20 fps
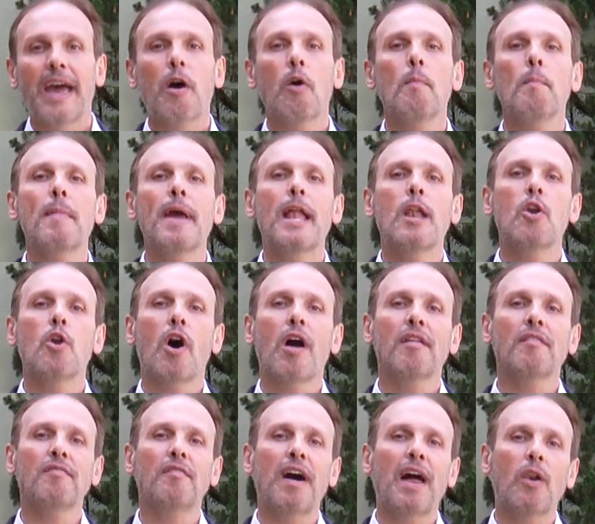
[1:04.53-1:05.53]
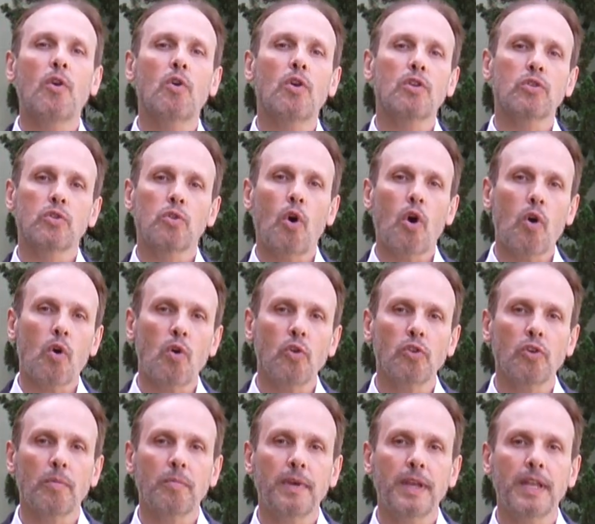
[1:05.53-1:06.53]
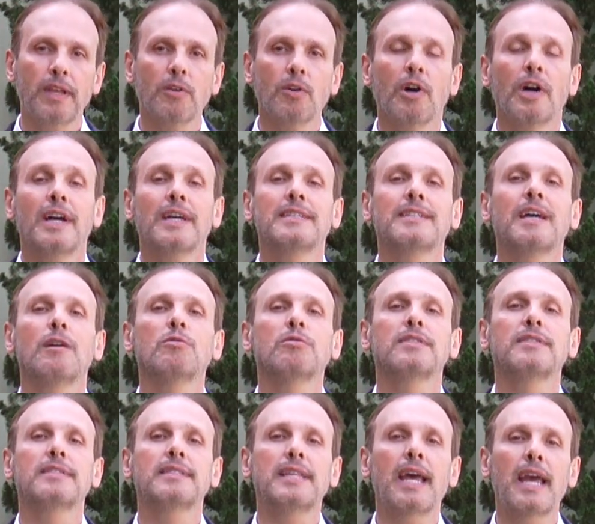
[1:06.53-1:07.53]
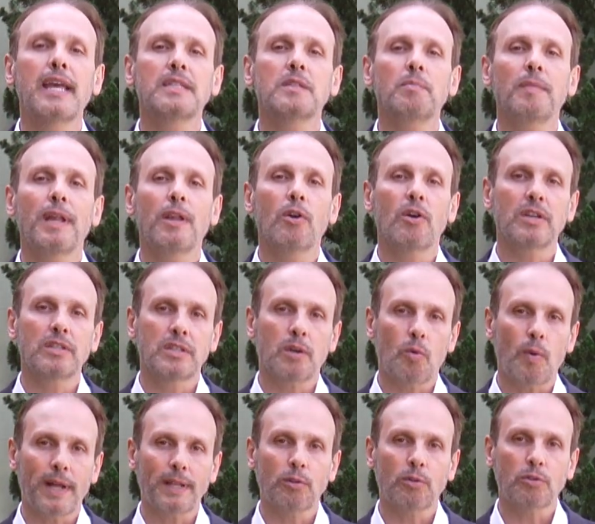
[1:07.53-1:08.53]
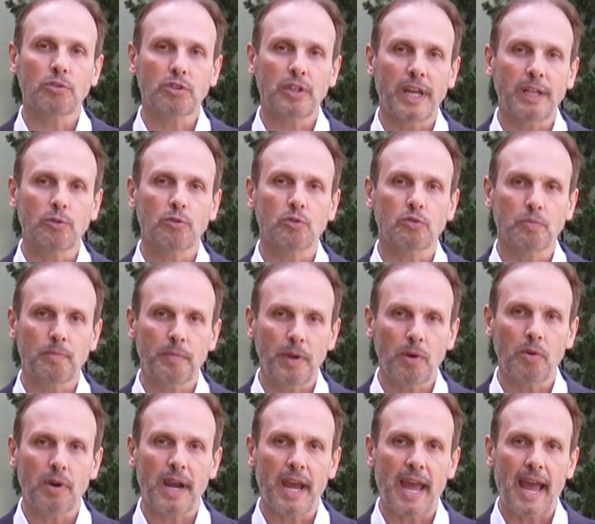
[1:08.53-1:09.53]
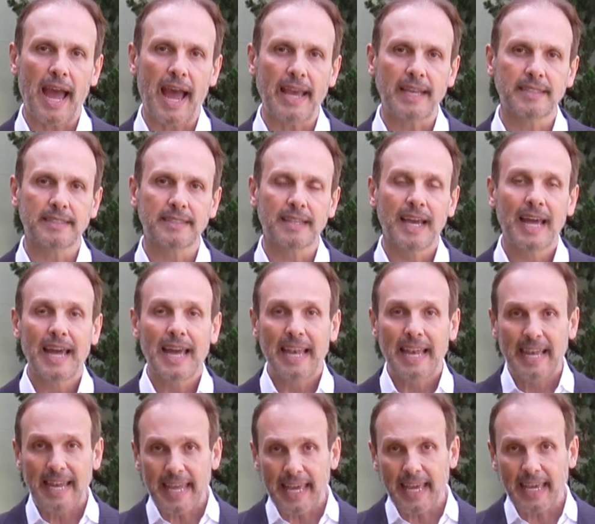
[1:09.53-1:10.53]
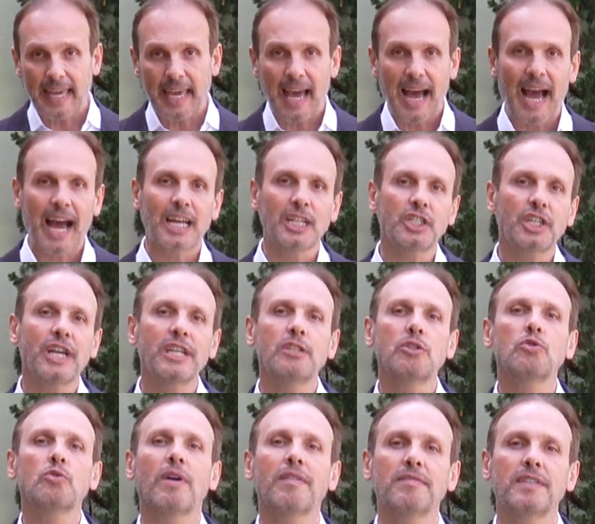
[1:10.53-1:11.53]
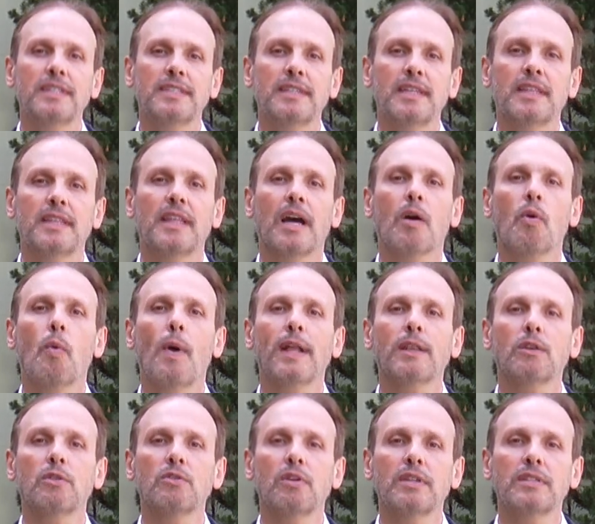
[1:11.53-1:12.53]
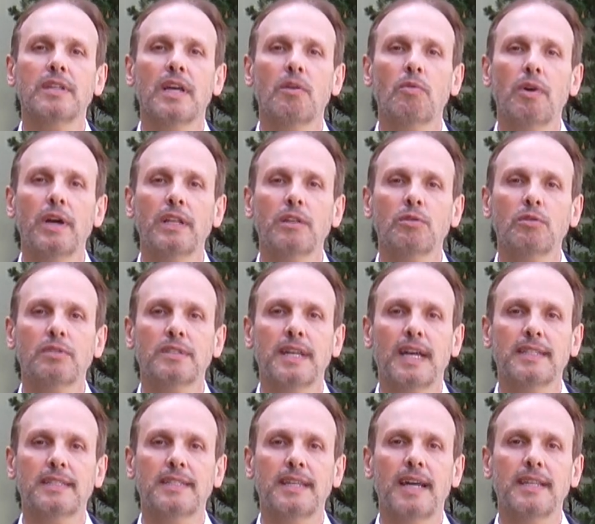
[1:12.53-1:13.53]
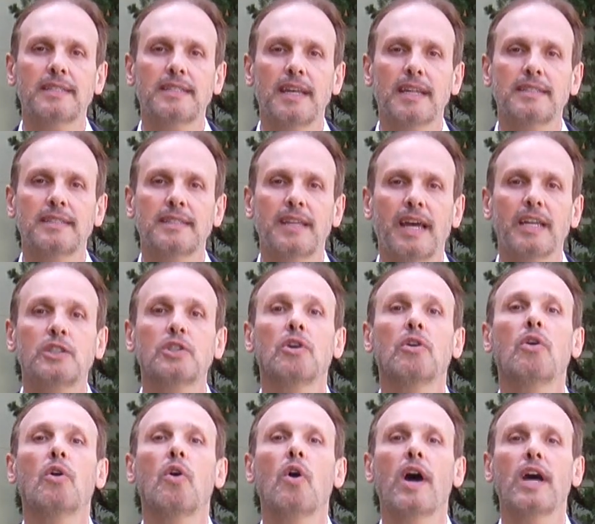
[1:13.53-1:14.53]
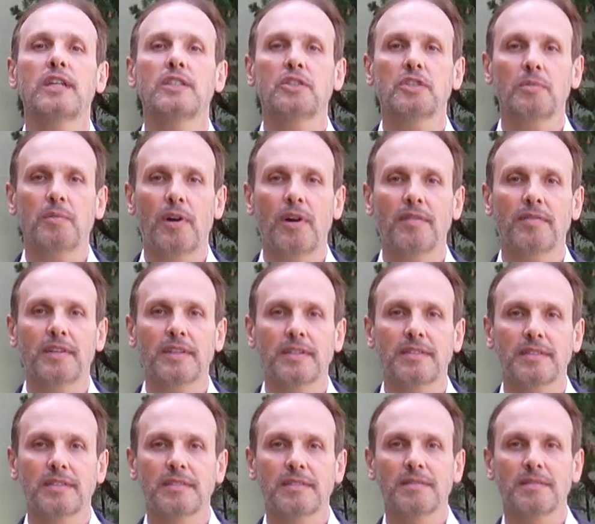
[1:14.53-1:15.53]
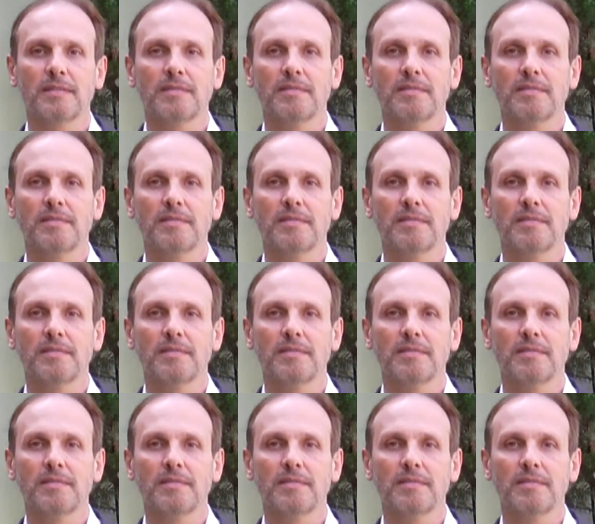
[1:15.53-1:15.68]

é o melhor valor do condomínio. São 6 milhões e 400 mil reais. Ligue, agende sua visita. 4208-7777 Oeste Imóveis.